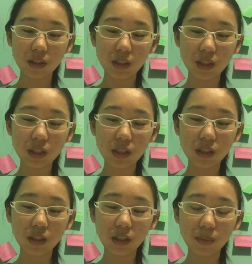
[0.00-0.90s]
其
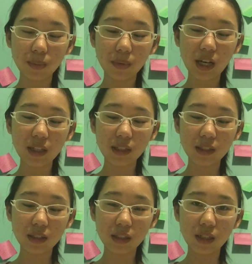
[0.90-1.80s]
实呢，不安的
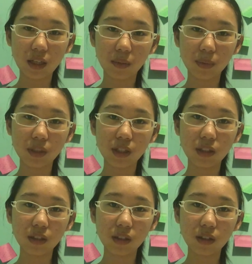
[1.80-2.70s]
心了不可
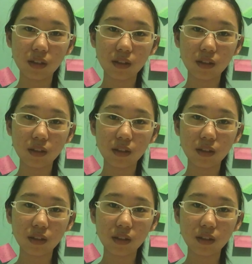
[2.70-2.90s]
得，